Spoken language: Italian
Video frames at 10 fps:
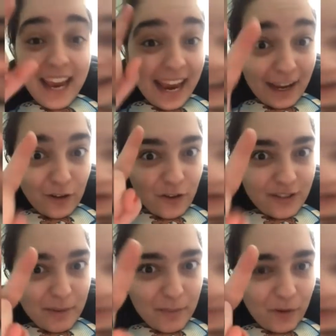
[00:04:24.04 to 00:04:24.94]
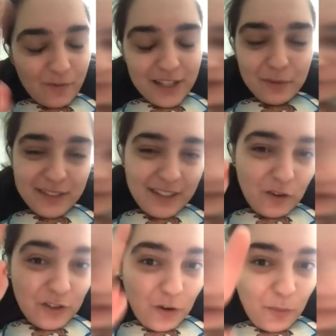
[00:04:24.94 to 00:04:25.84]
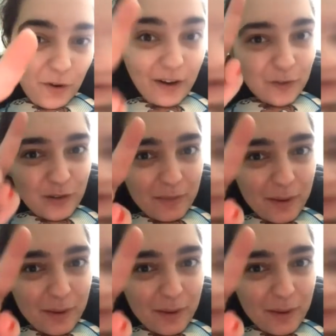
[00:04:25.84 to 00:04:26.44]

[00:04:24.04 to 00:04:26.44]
E io sono sempre più convinto di questa cosa, l'ho provato sulla